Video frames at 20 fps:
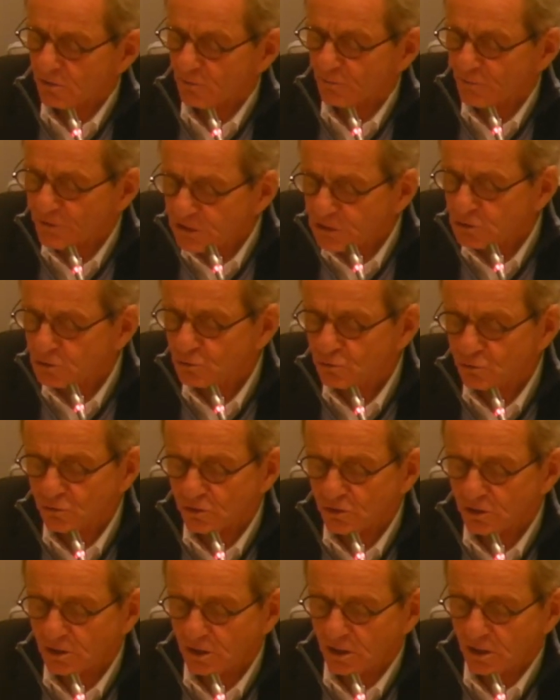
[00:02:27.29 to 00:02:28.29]

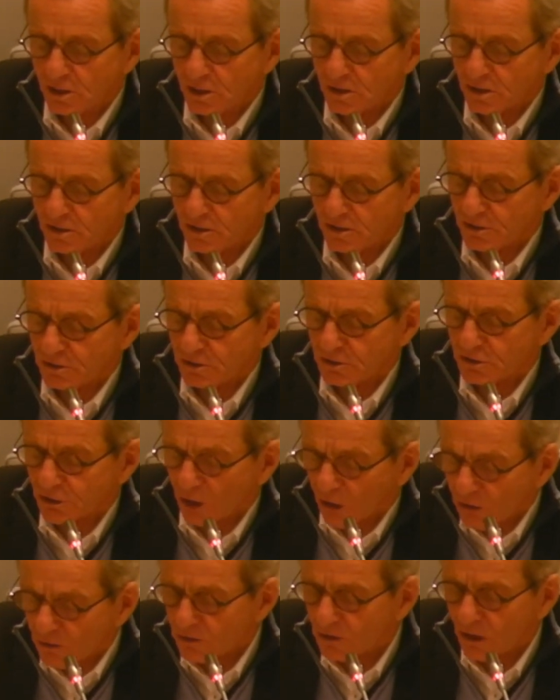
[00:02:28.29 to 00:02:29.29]
fissures euh,
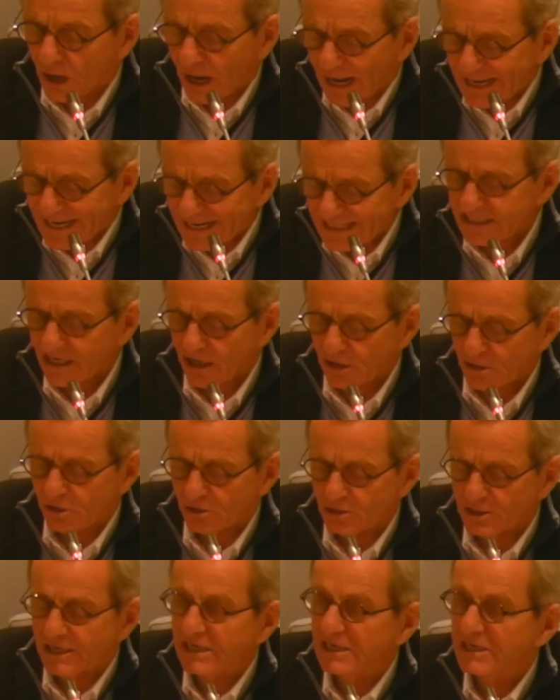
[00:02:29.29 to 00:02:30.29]
dans, à l'intérieur
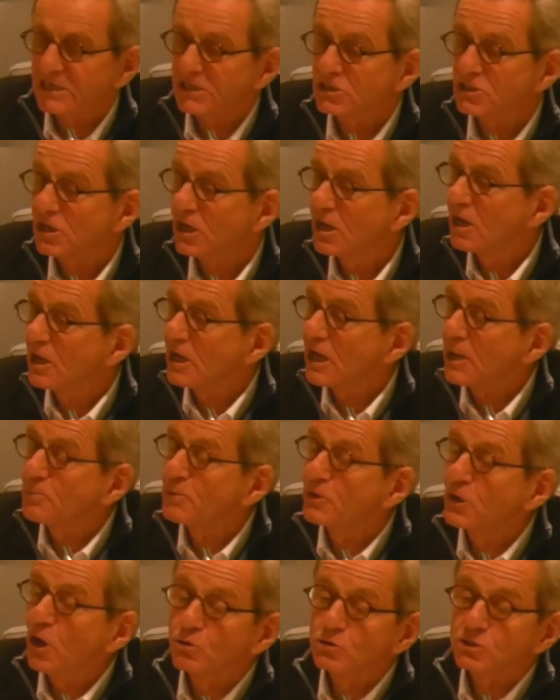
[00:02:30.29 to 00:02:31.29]
de l'Église. Et
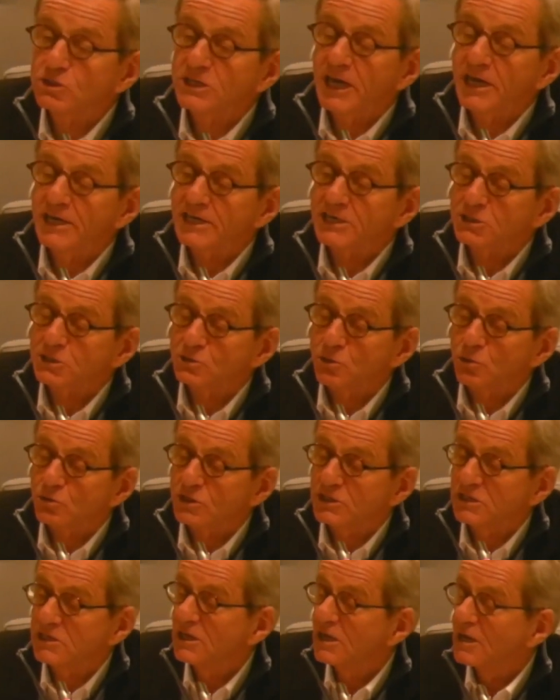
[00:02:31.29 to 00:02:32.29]
puis il y a aussi la question
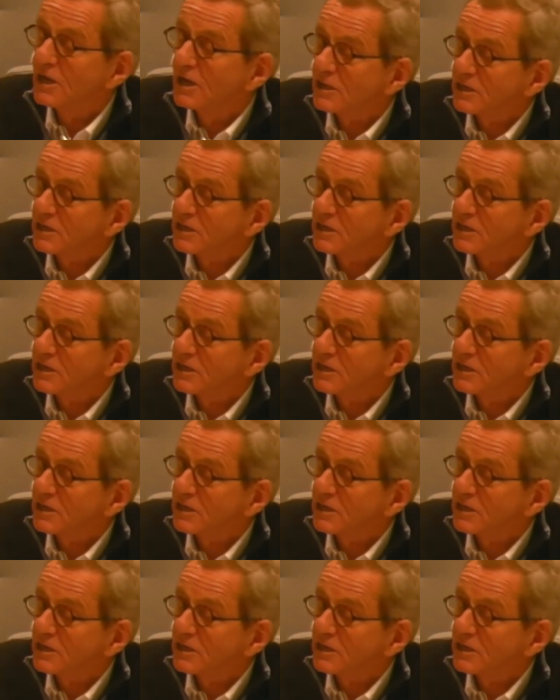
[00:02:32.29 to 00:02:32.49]
qui,